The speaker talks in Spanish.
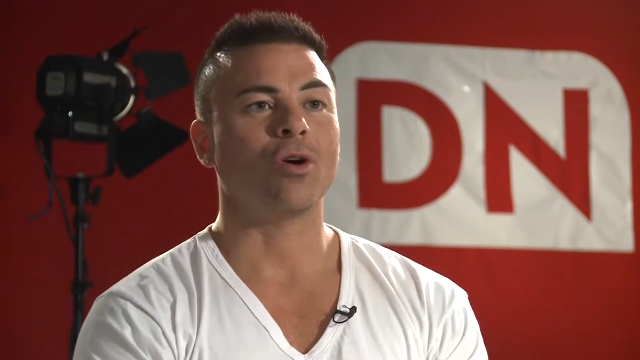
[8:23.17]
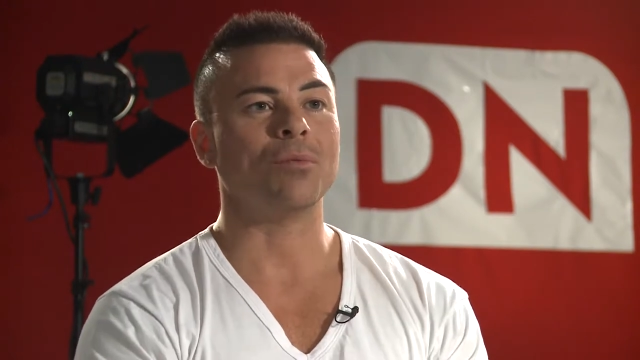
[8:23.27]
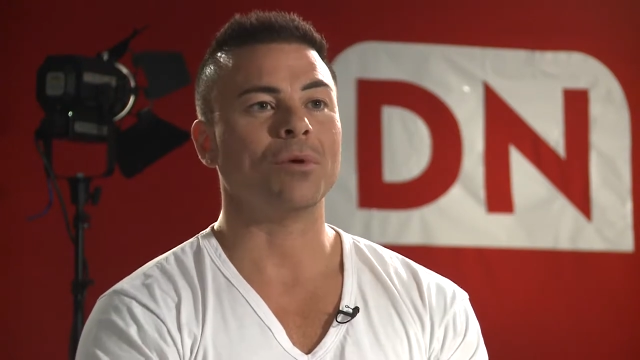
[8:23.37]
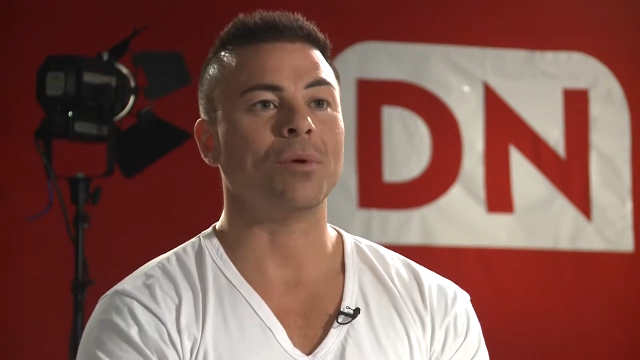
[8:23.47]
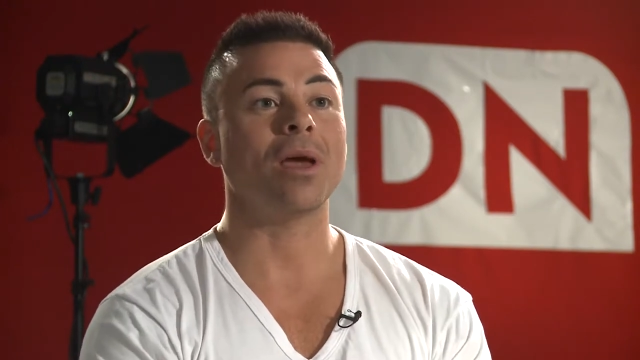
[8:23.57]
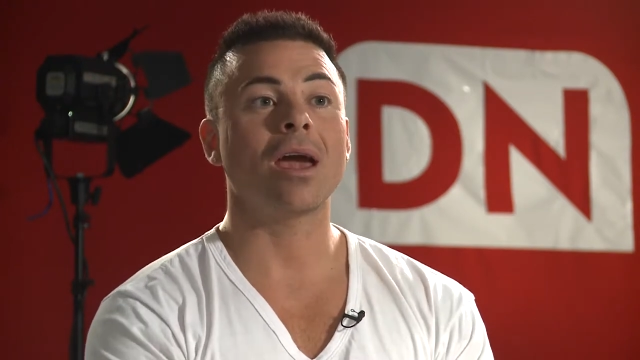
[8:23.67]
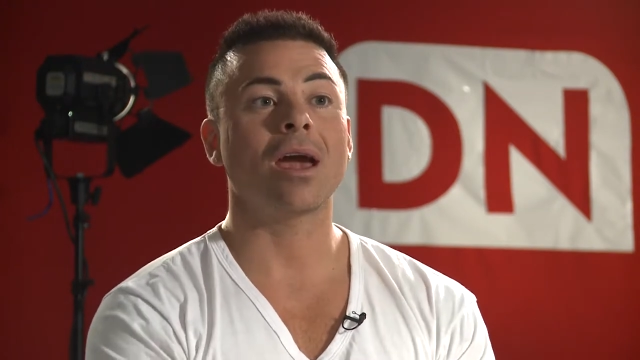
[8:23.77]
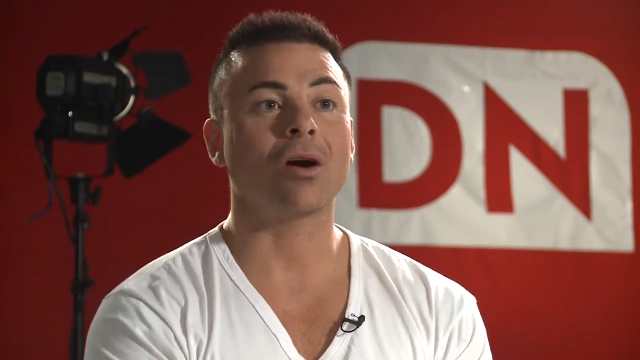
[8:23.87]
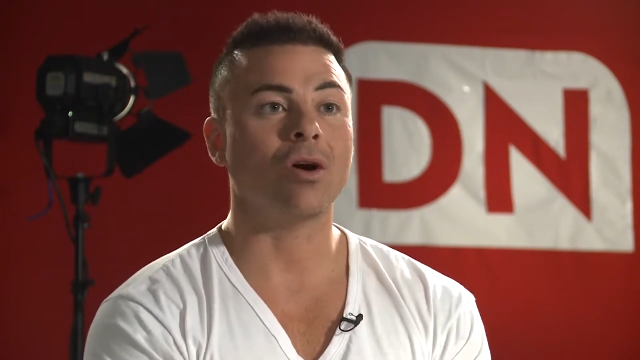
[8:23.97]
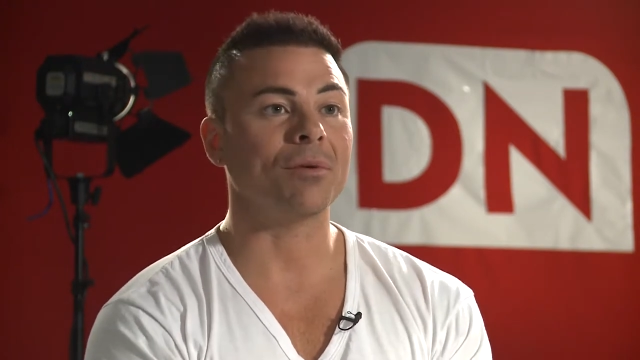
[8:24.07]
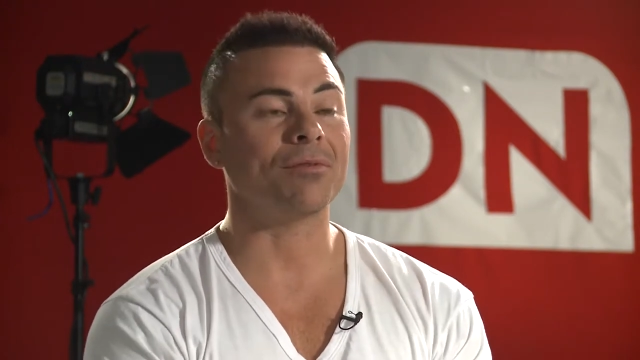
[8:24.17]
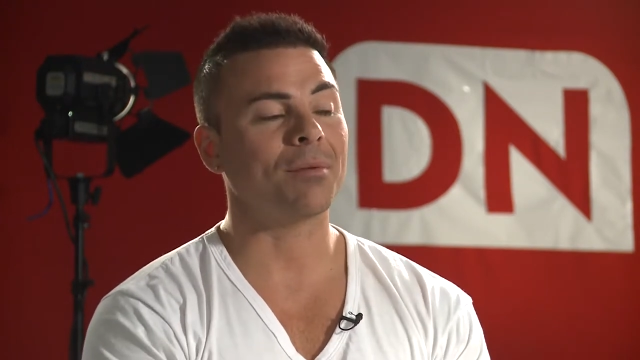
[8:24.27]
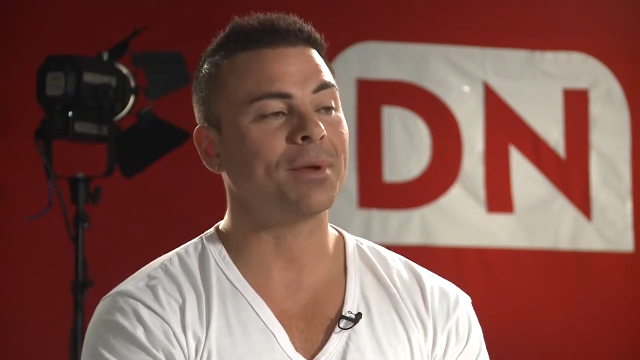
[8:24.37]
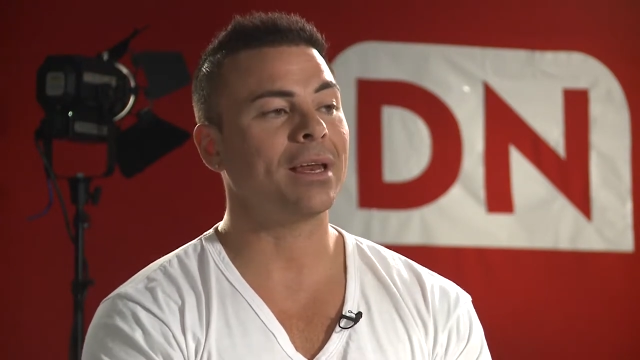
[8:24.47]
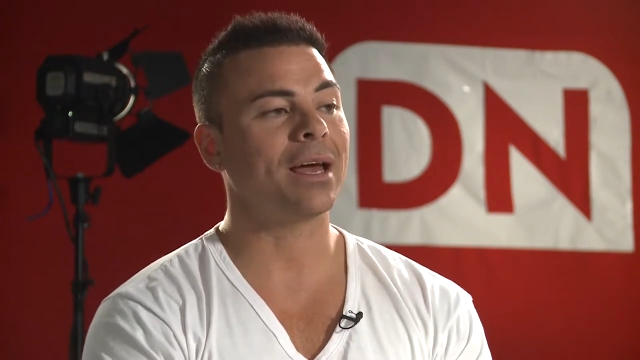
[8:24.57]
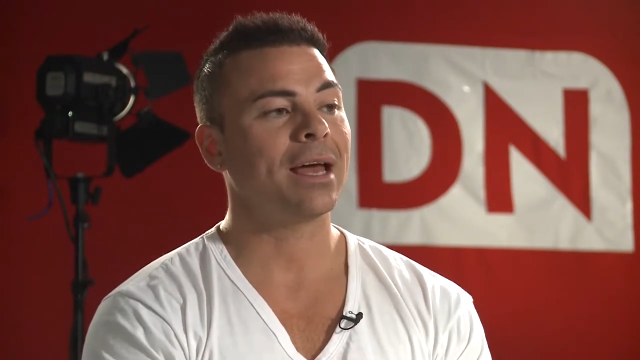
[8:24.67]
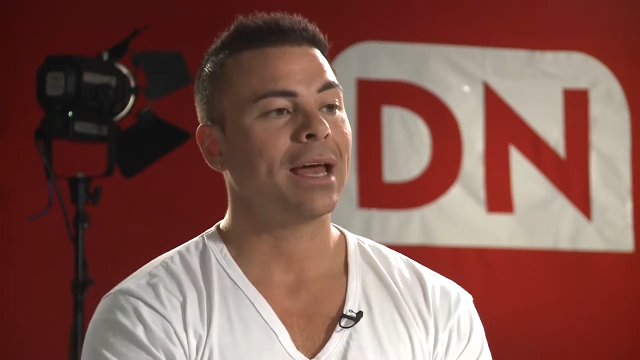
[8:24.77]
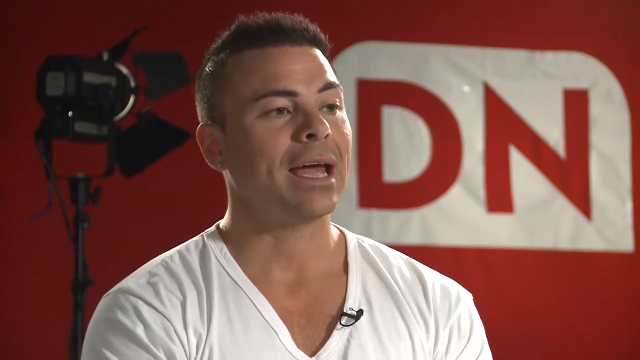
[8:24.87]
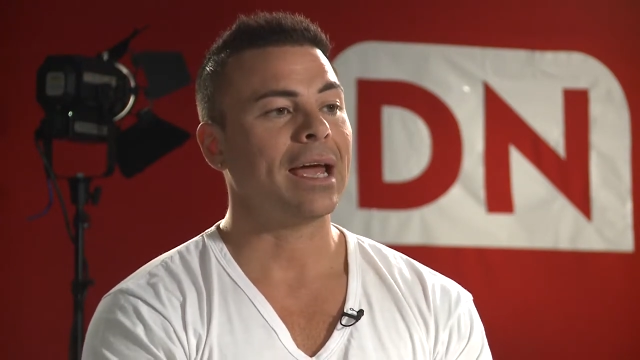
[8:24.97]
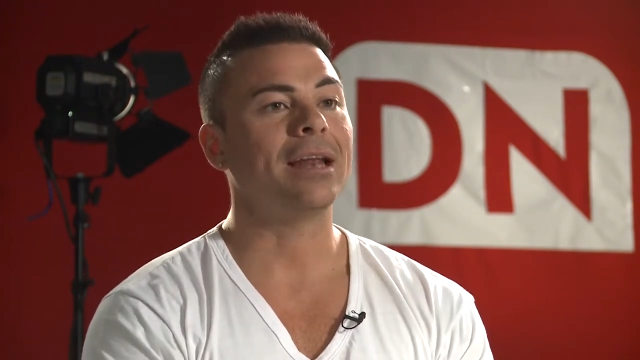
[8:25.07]
mi viejo, mi familia,
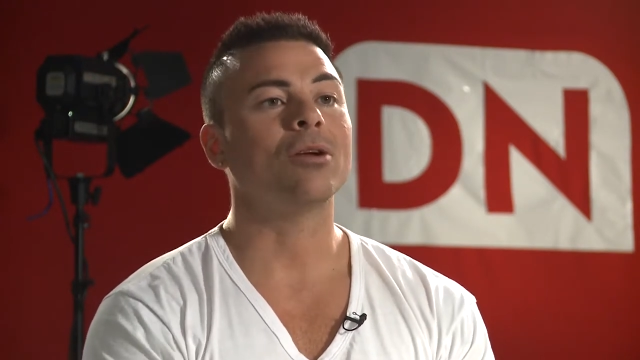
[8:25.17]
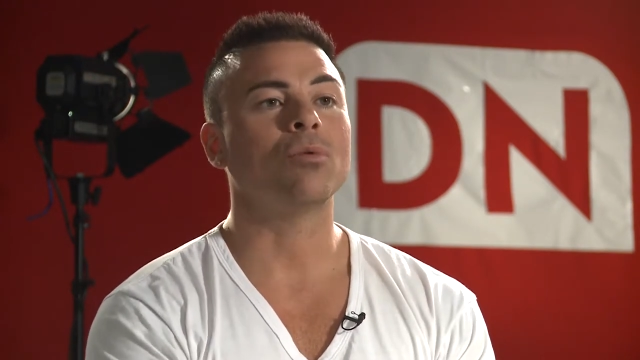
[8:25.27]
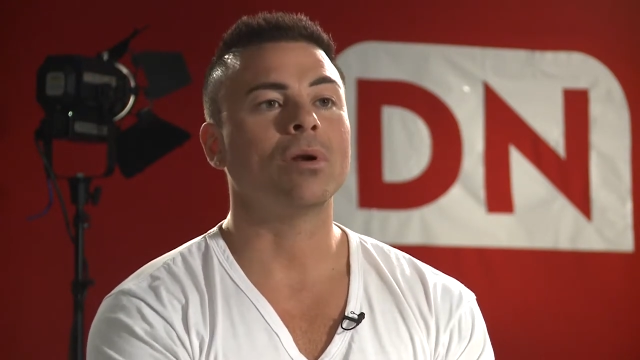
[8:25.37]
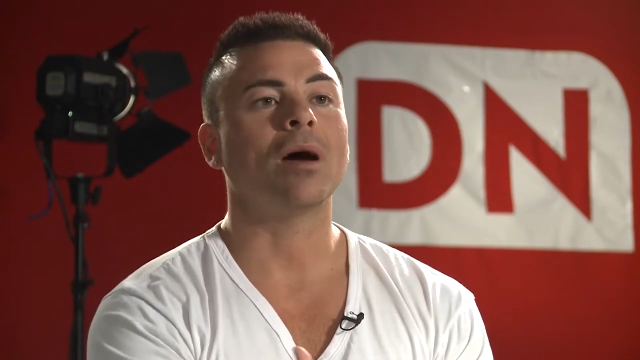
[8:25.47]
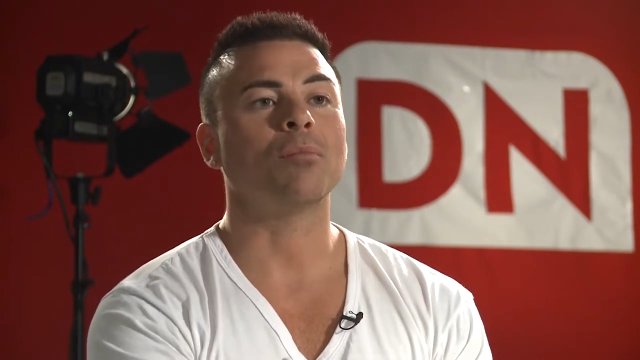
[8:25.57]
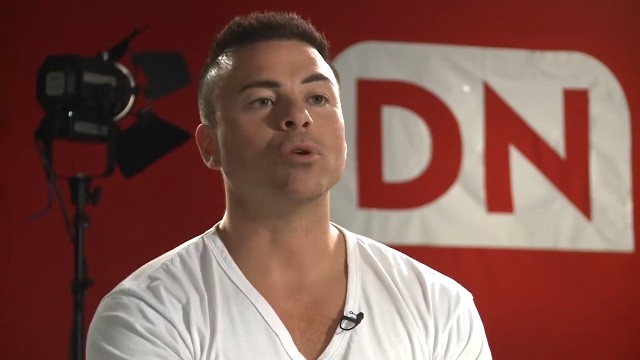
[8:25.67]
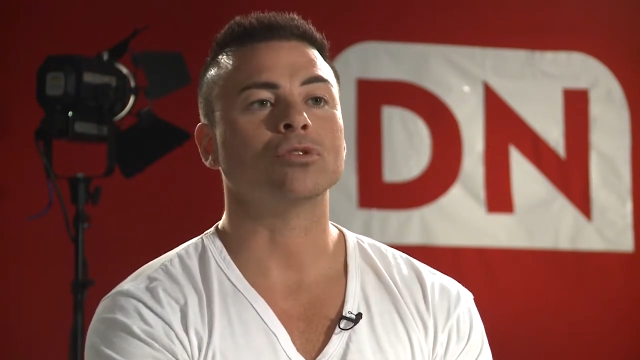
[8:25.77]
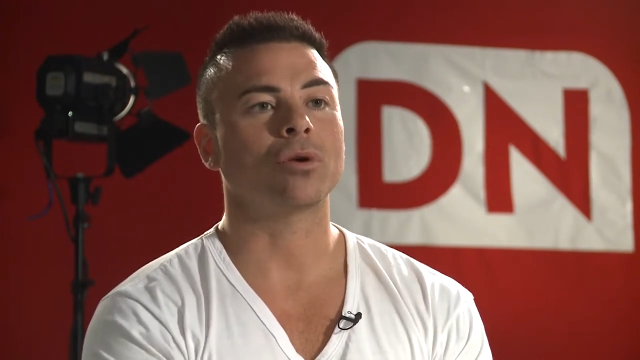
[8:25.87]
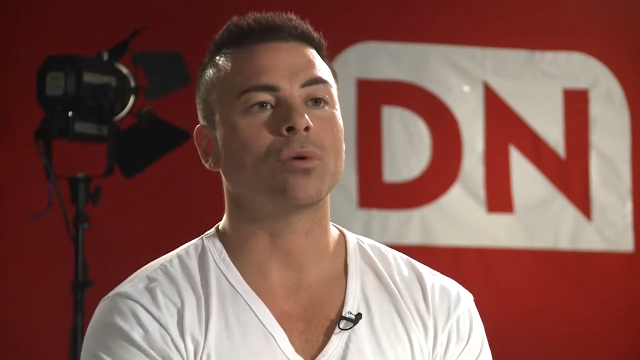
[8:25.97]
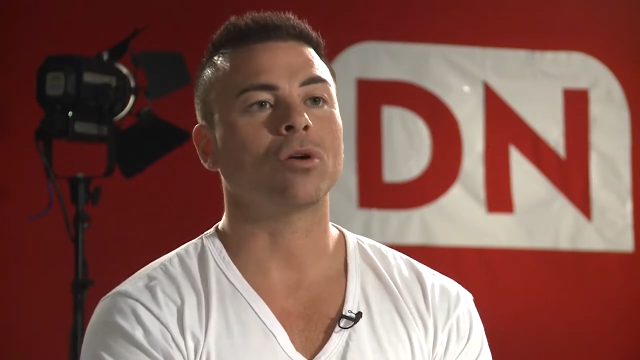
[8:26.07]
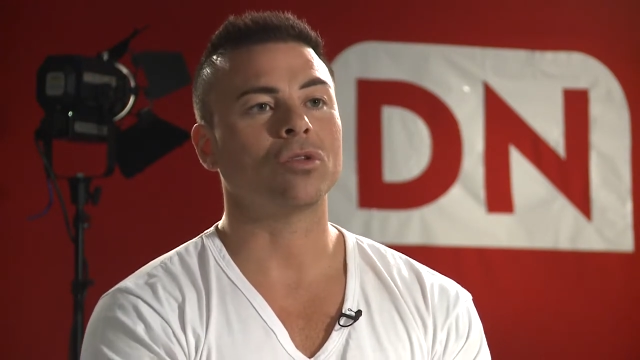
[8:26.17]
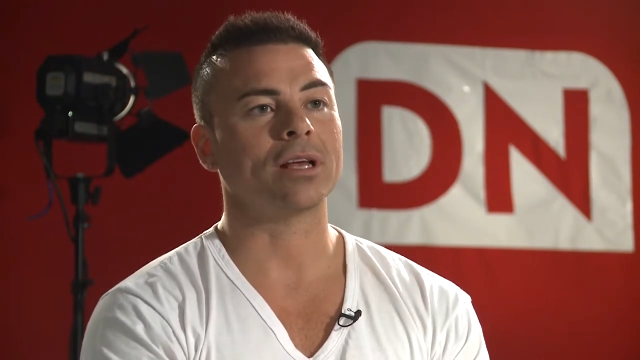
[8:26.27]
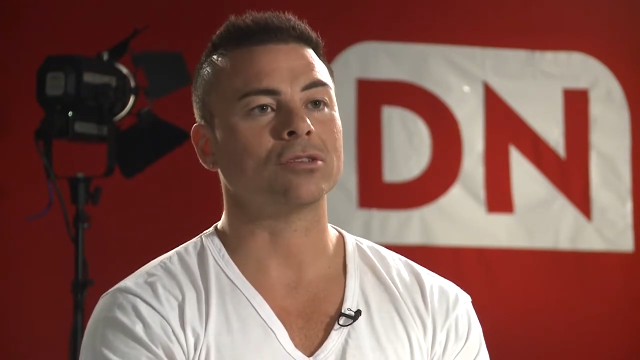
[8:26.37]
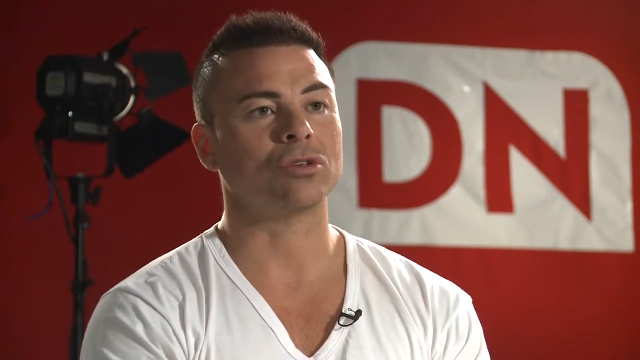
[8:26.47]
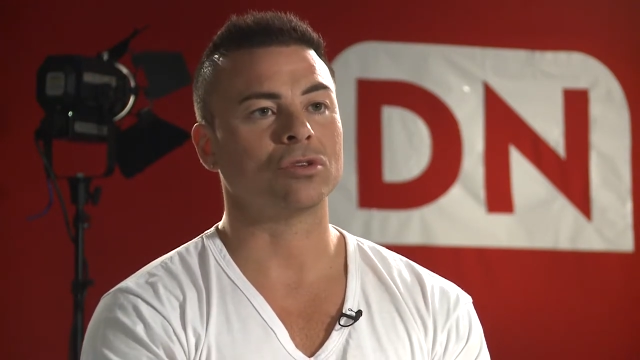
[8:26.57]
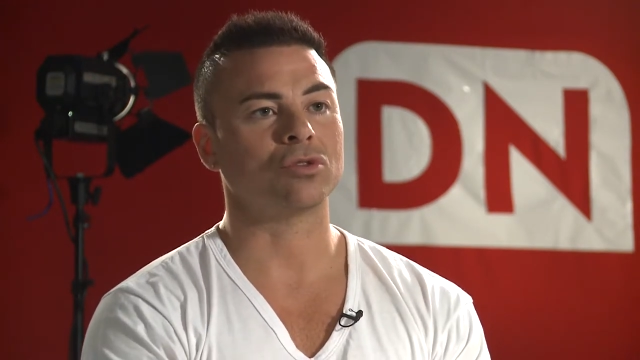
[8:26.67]
él era un apoyo, era una contención.